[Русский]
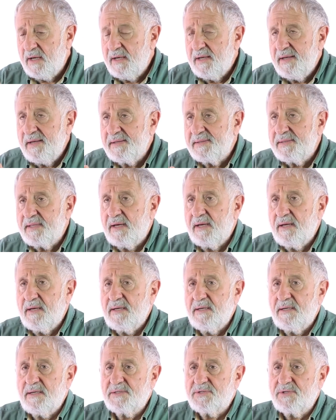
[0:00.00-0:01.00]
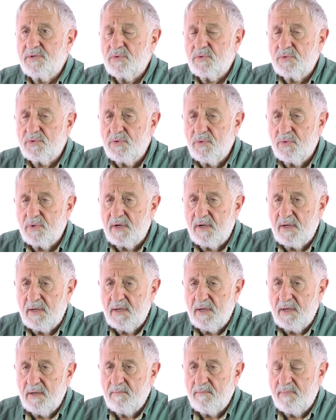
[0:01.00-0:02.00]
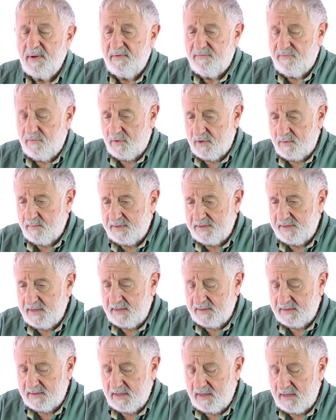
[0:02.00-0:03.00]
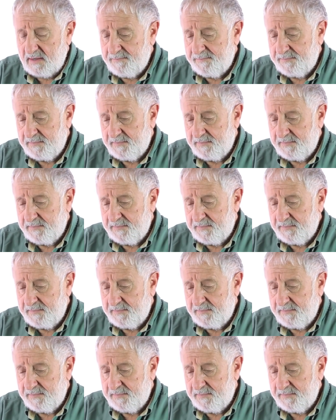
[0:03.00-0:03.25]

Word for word: это структура Б-формы ДНК.